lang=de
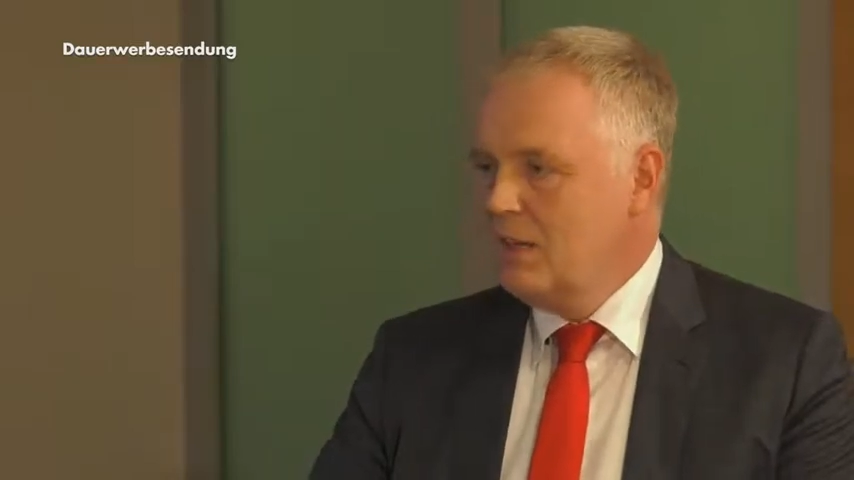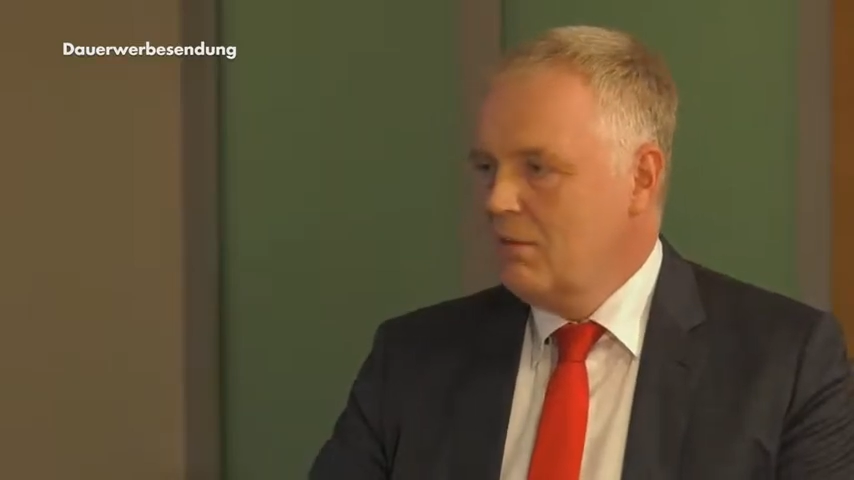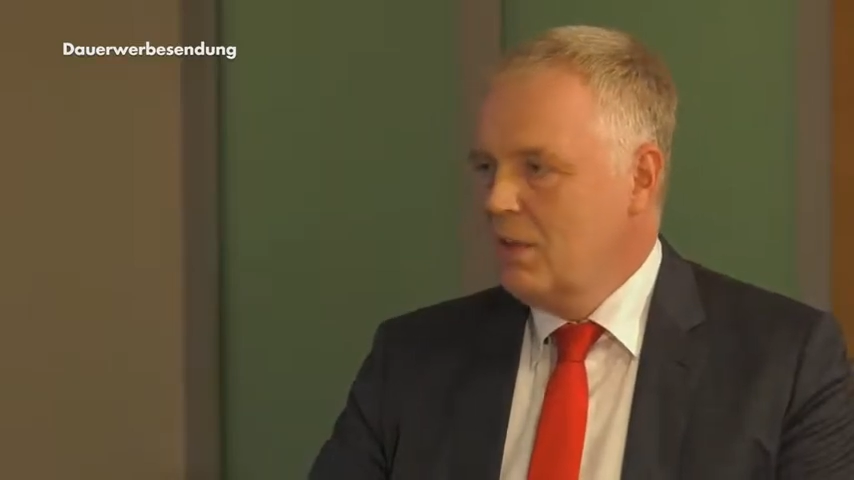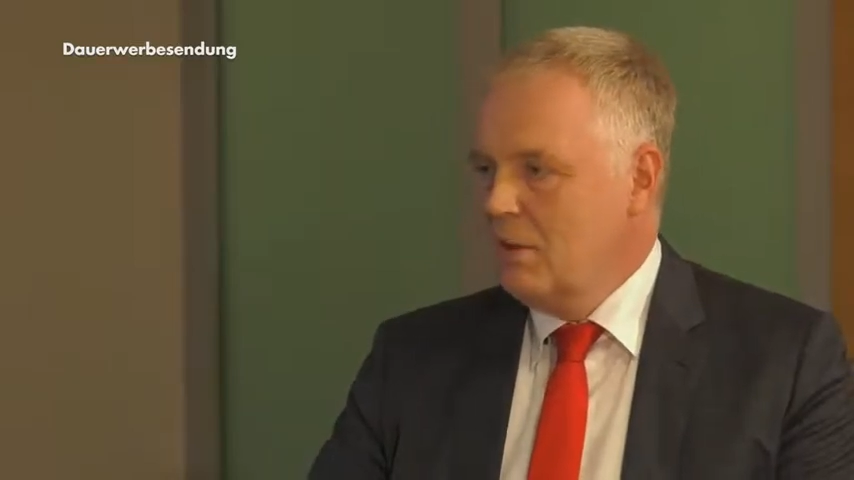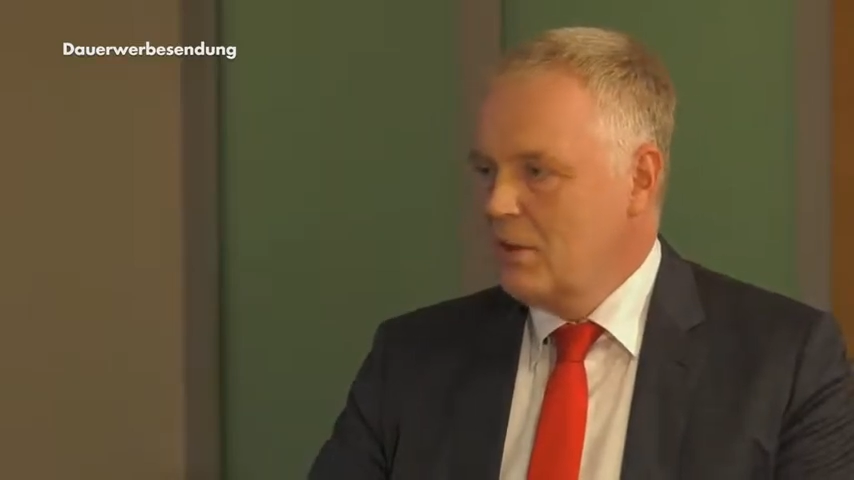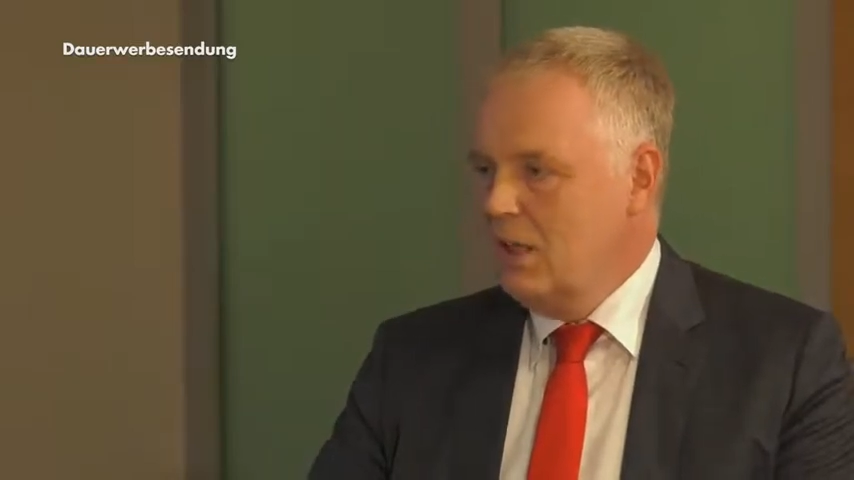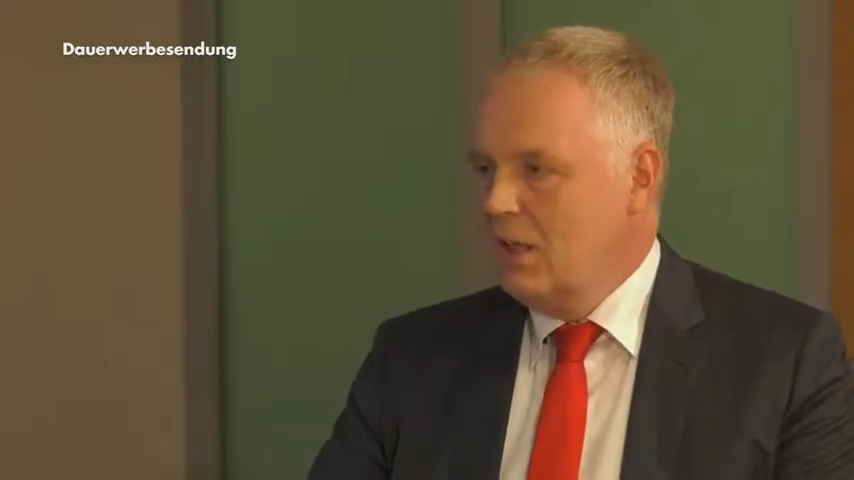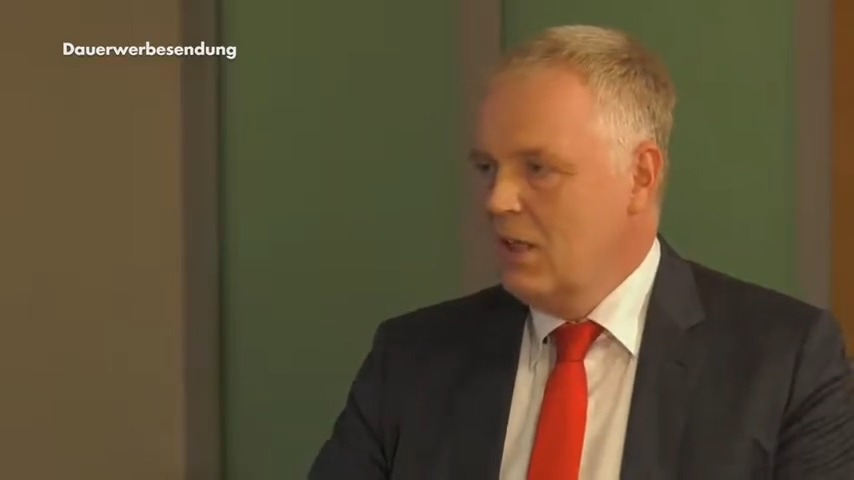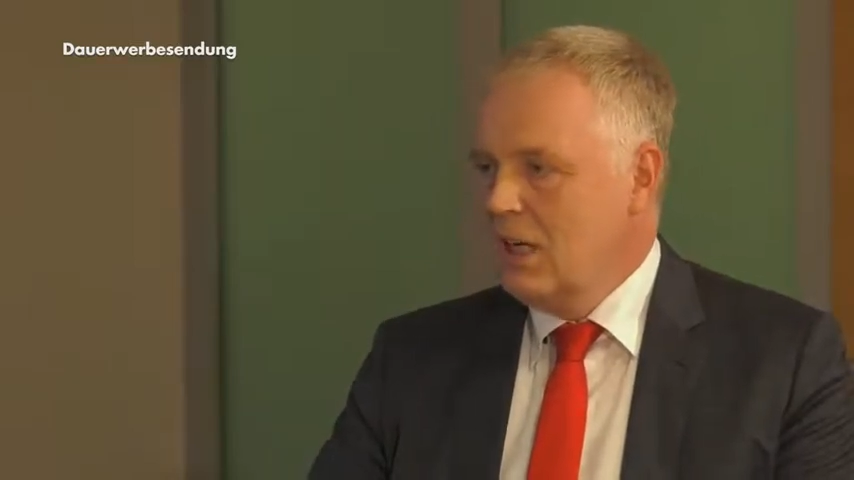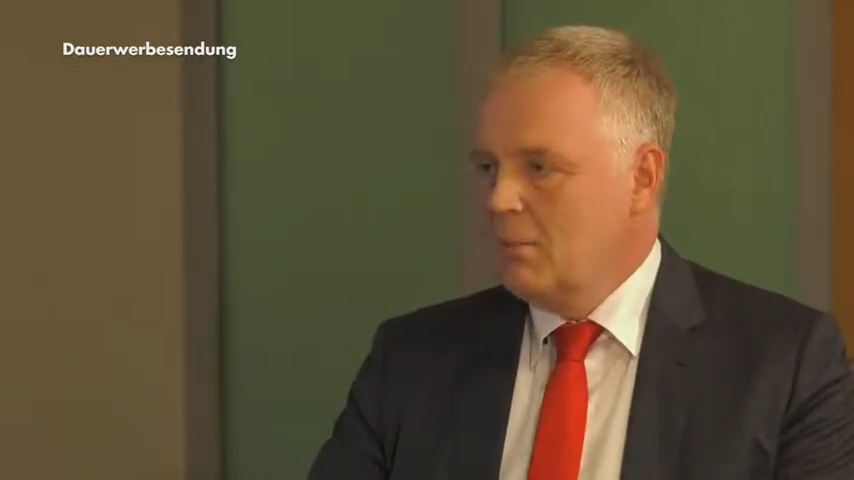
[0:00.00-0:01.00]
Da werden wir also eher
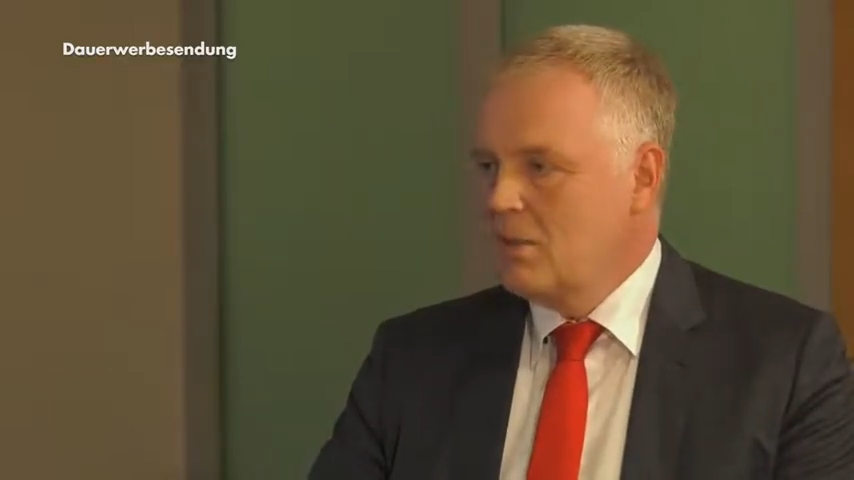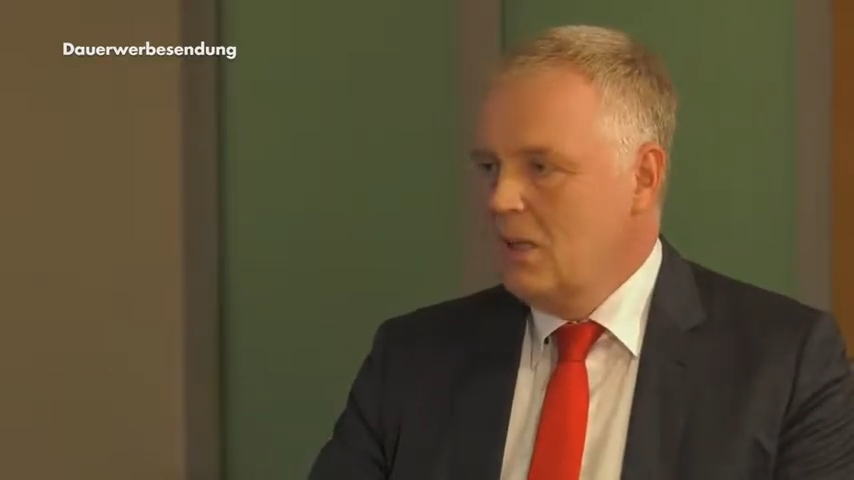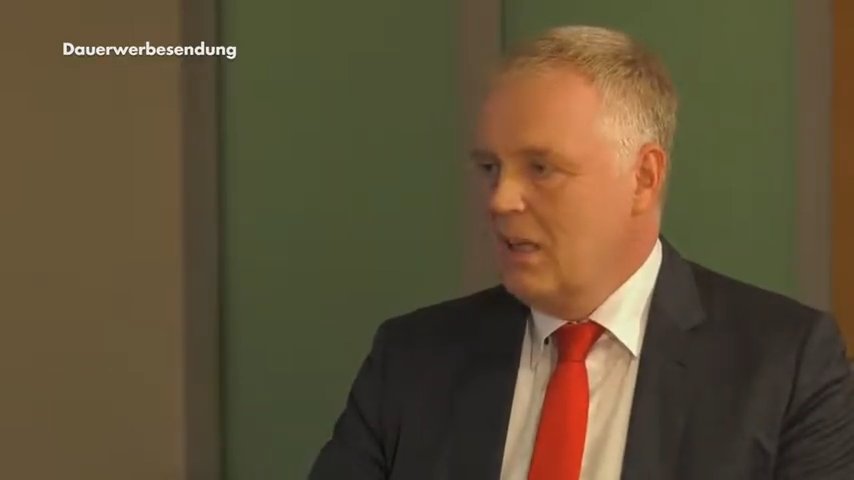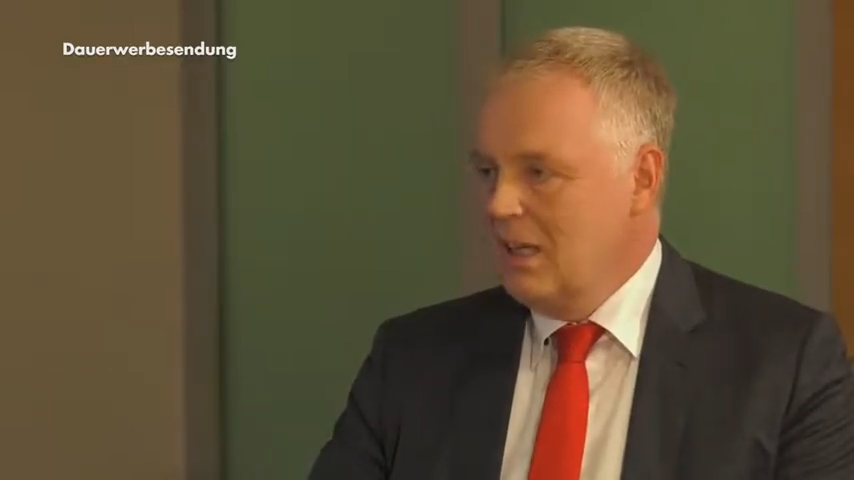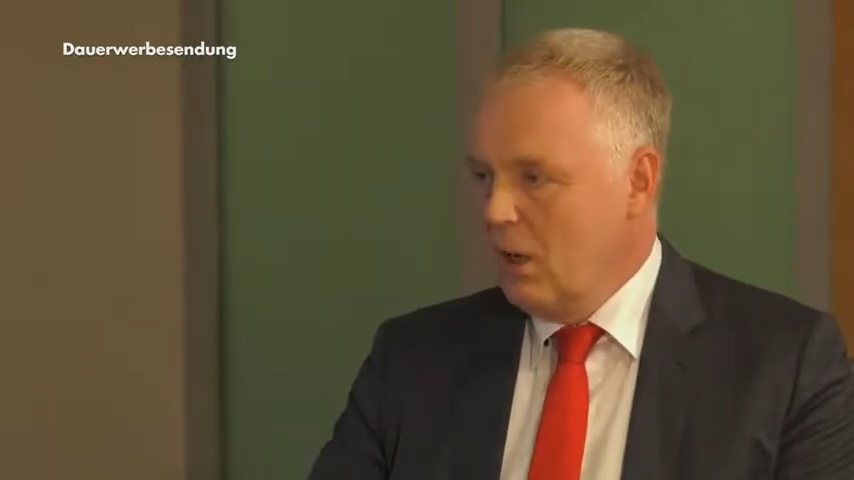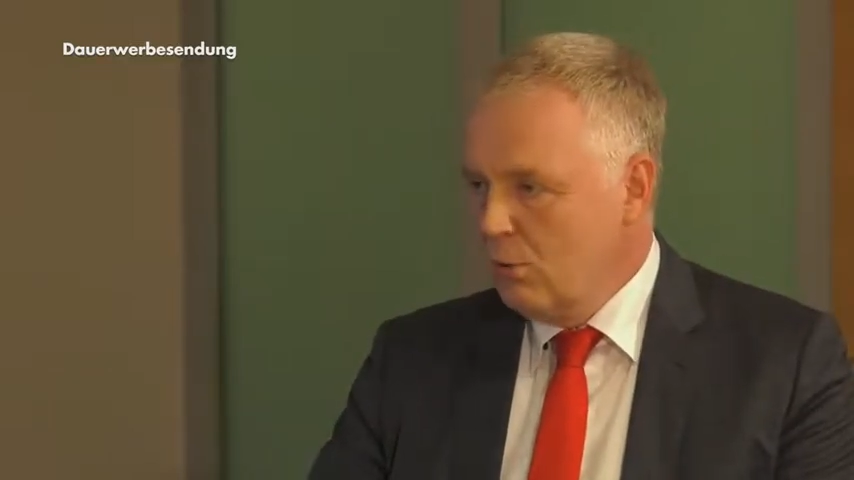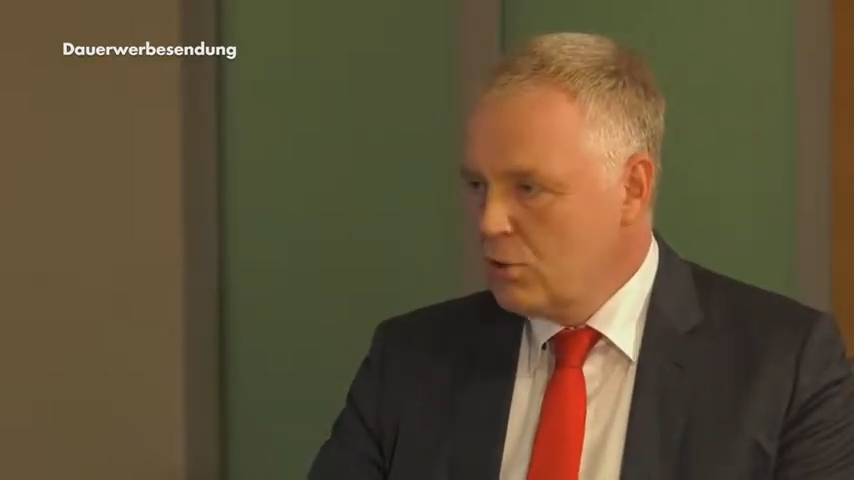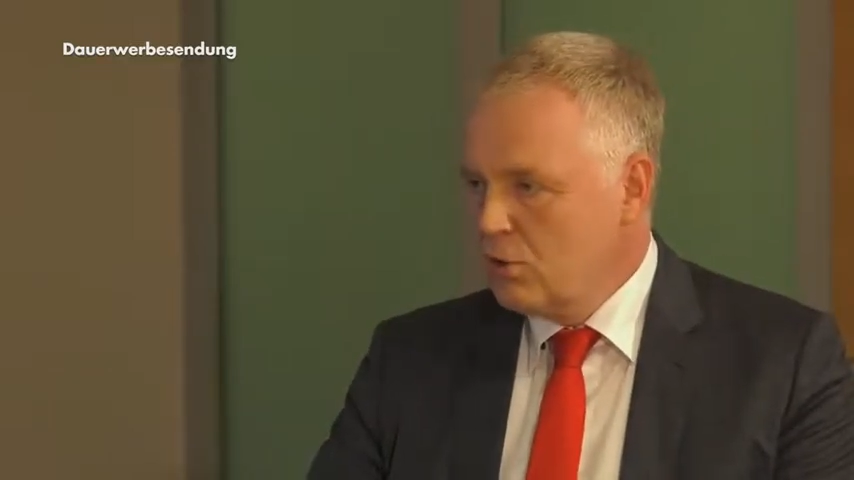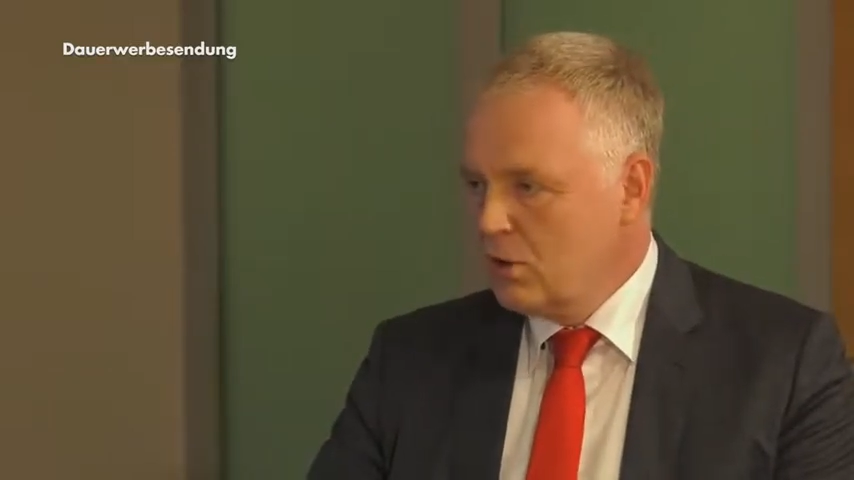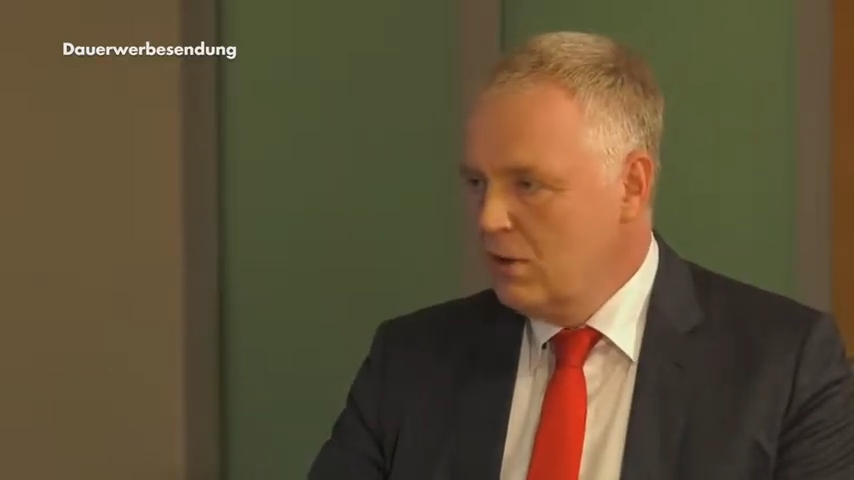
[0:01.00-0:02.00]
die Kapazitäten
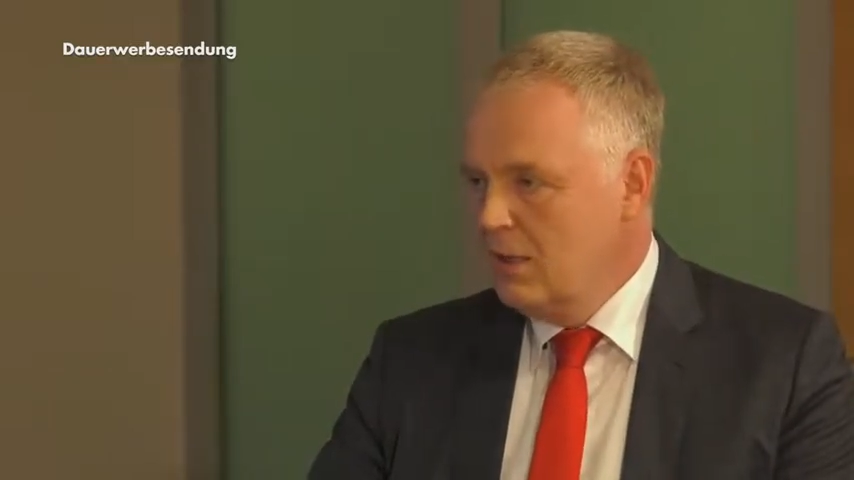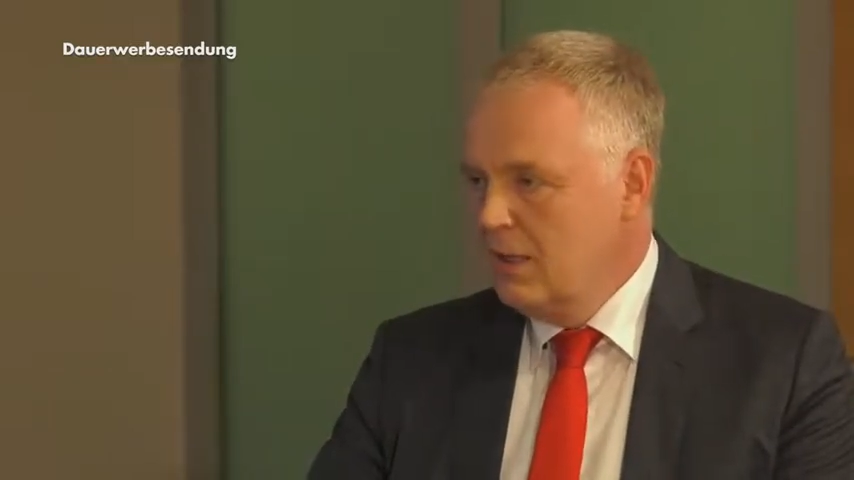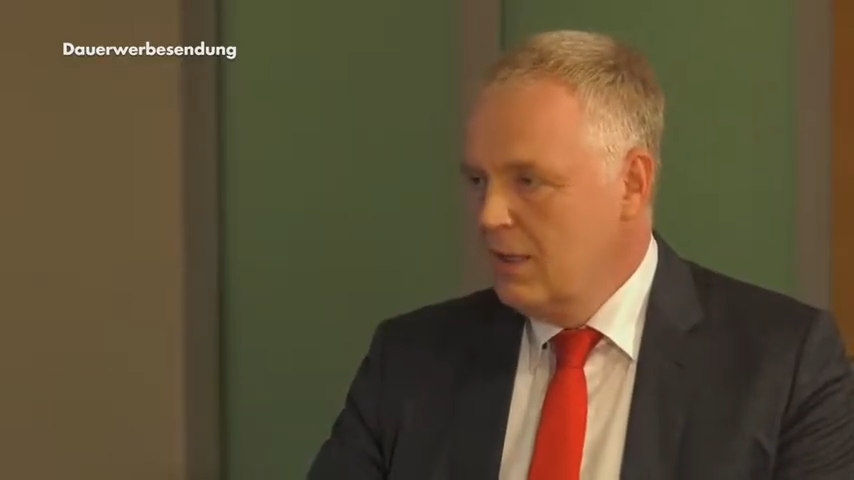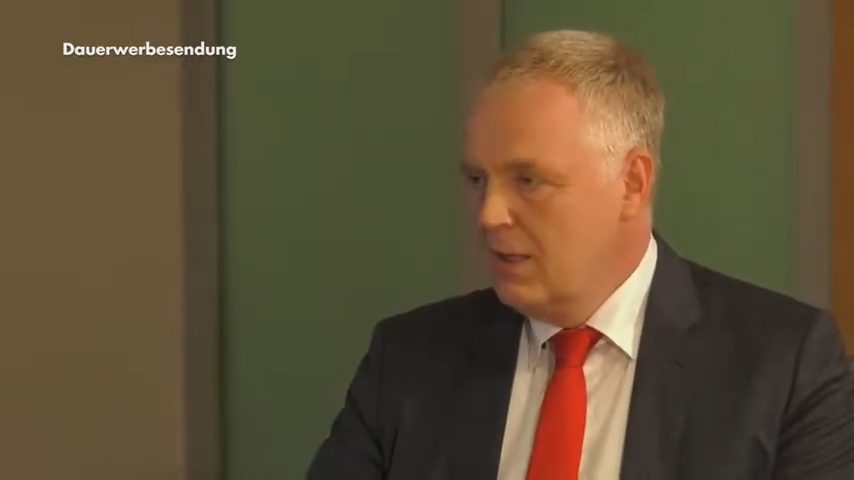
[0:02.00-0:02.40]
aufstocken.